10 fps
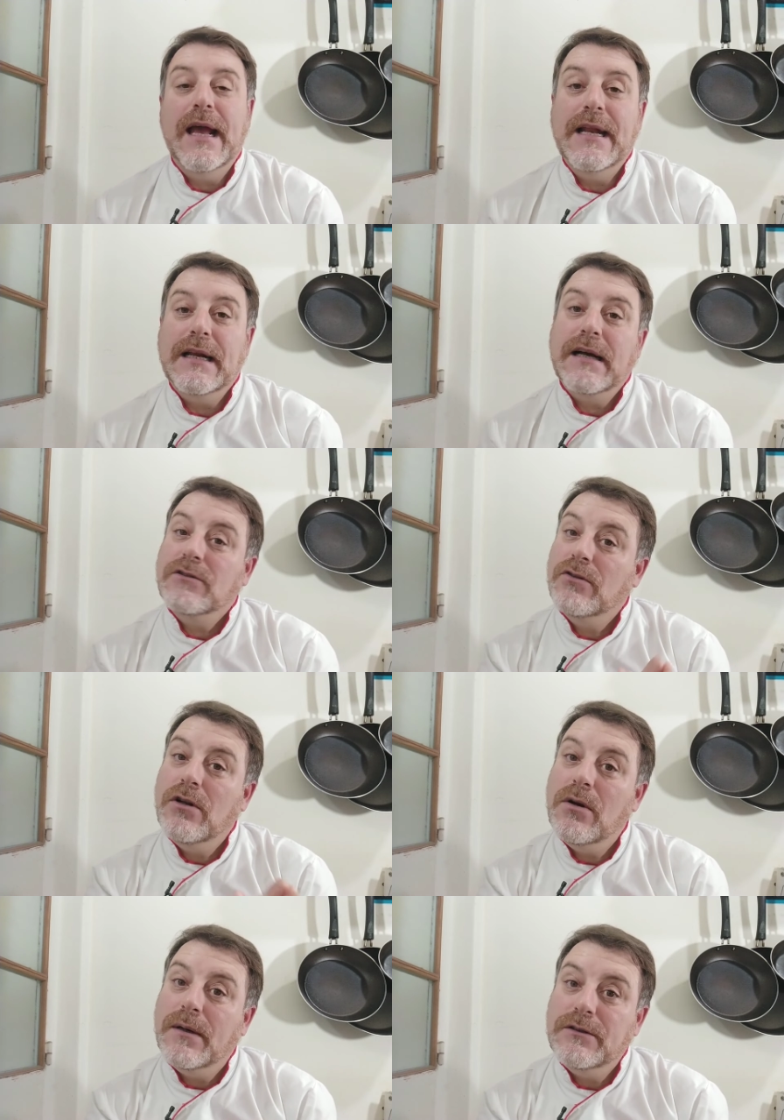En el
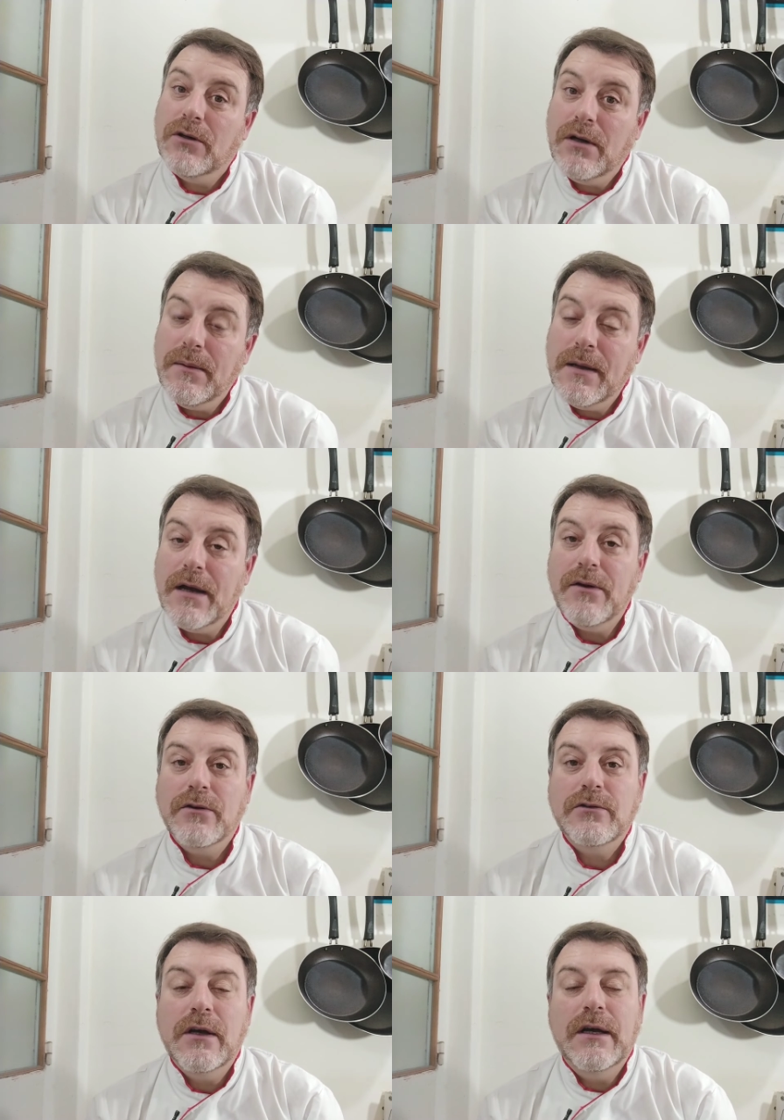caso de los batidos
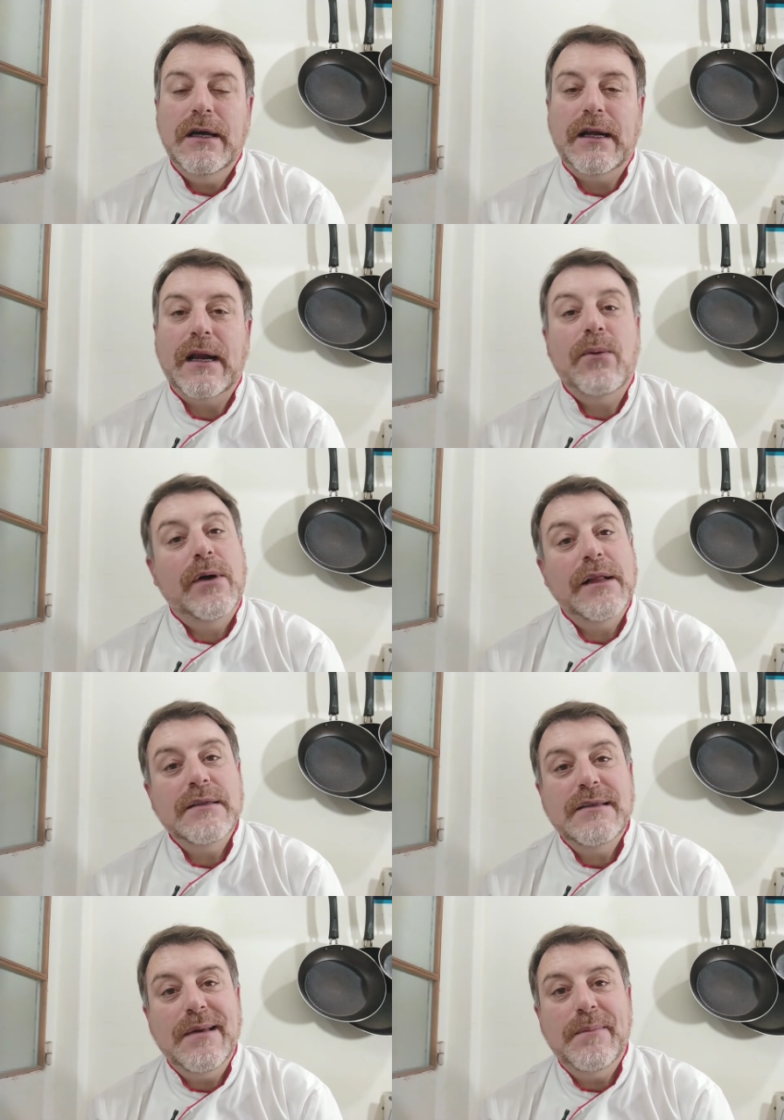livianos,
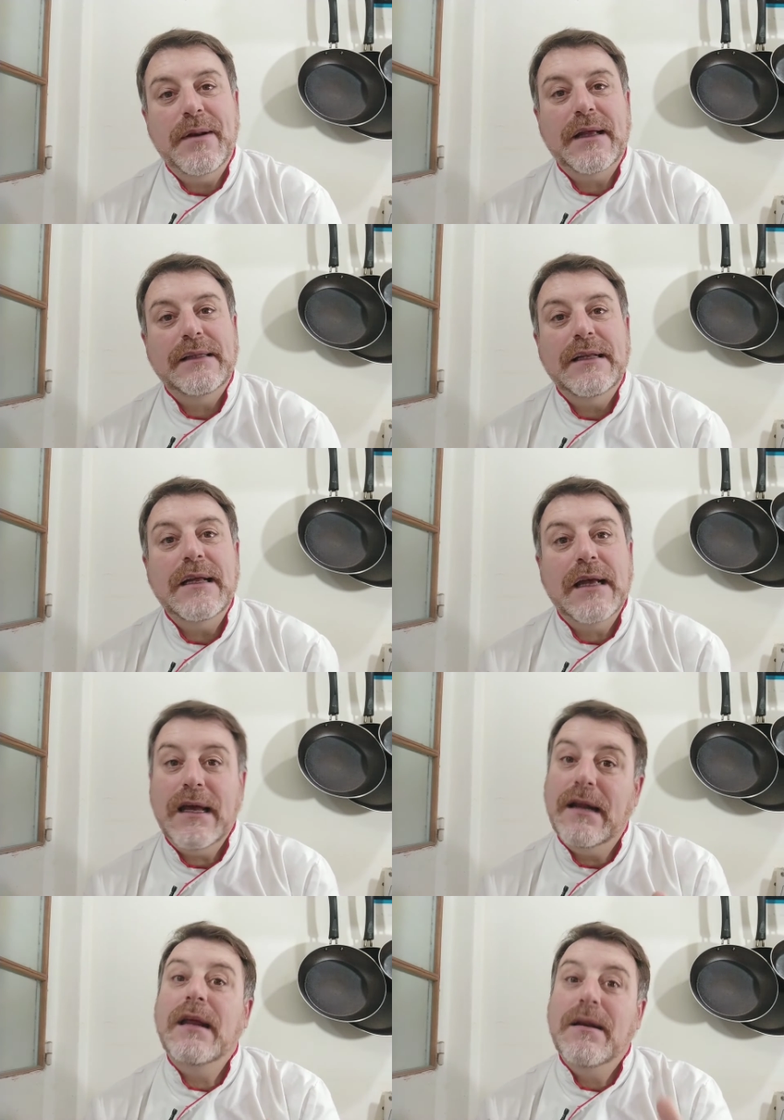recuerden siempre que tienen
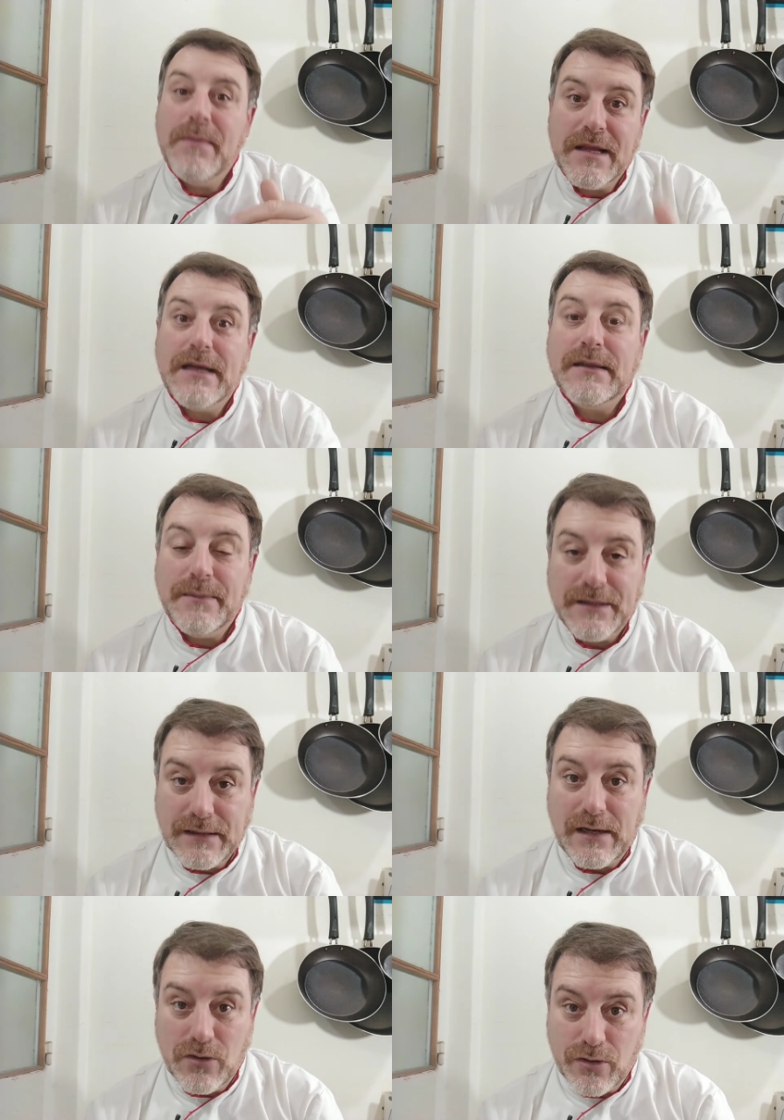que ir
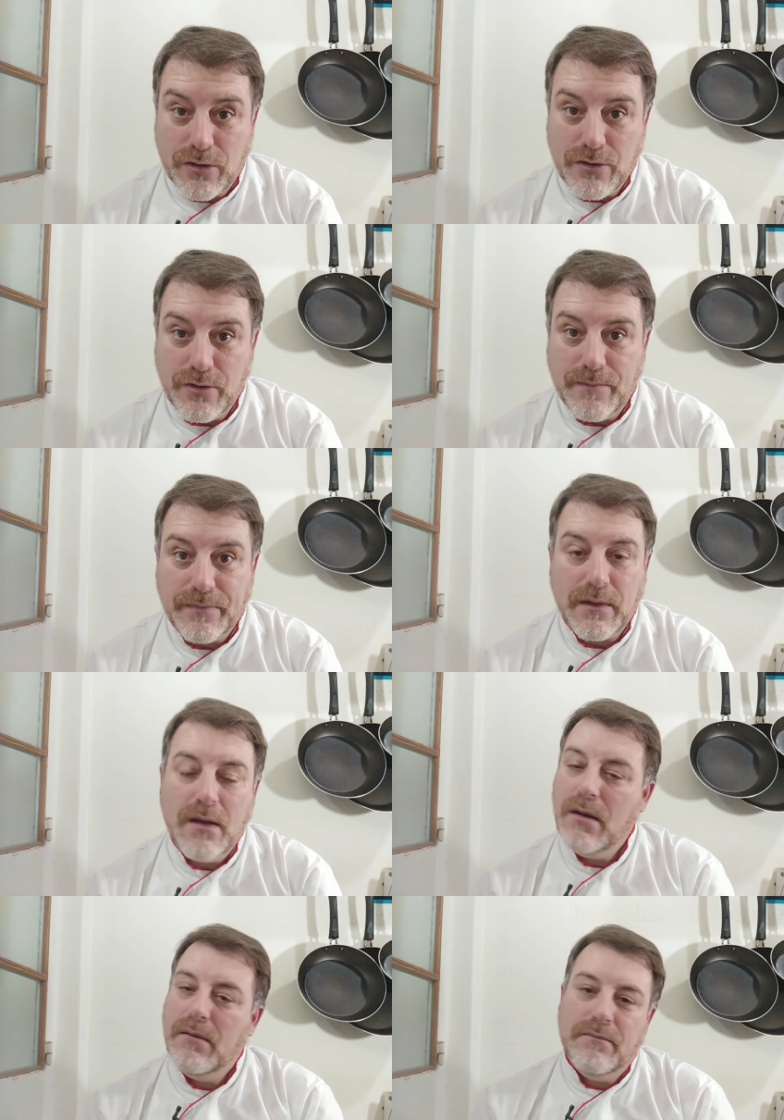inmediatamente al horno.
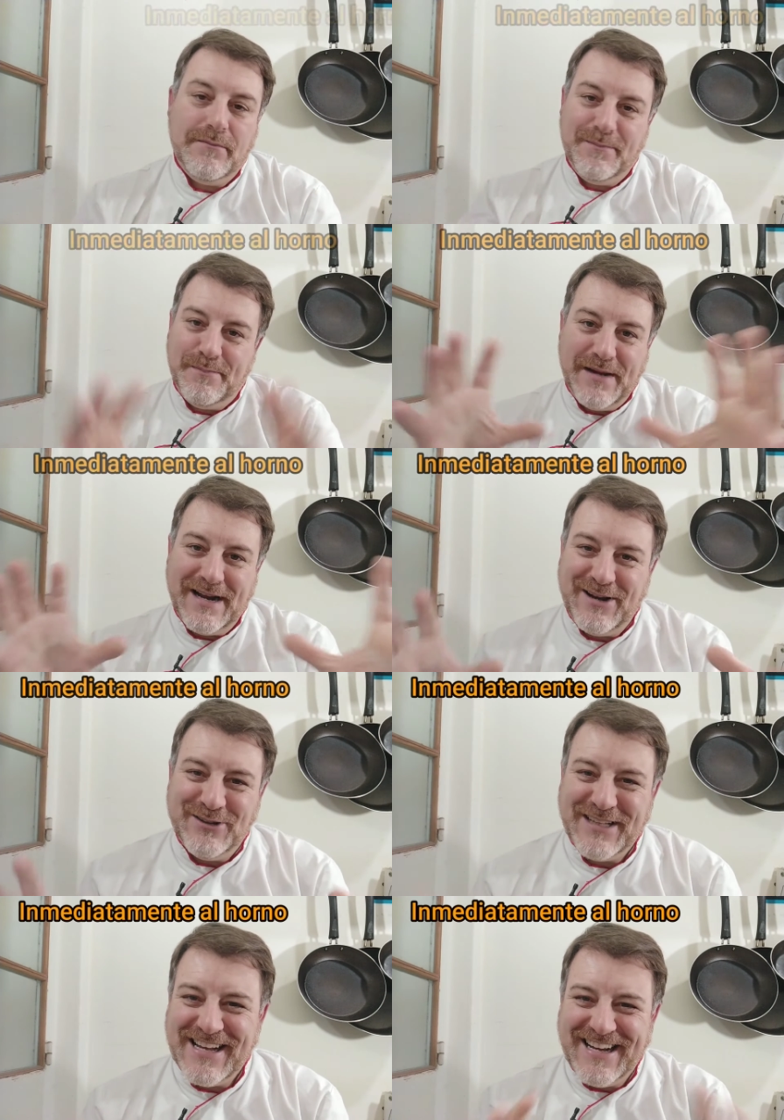Para que
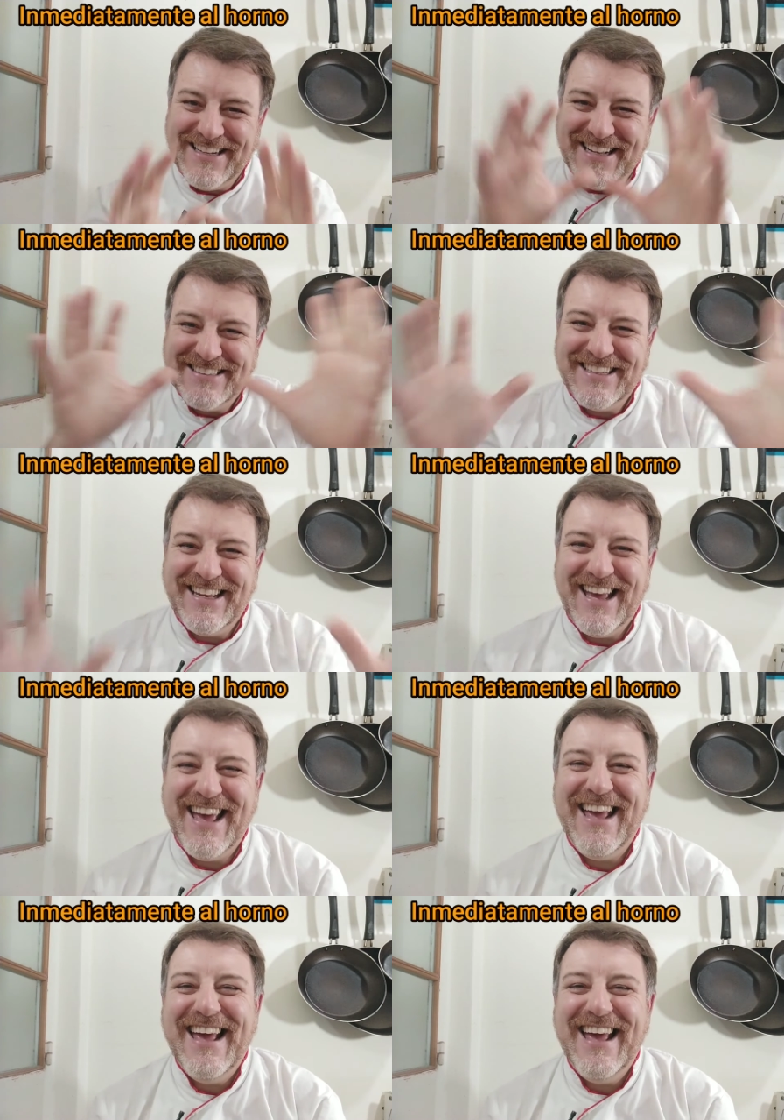lo tengan así,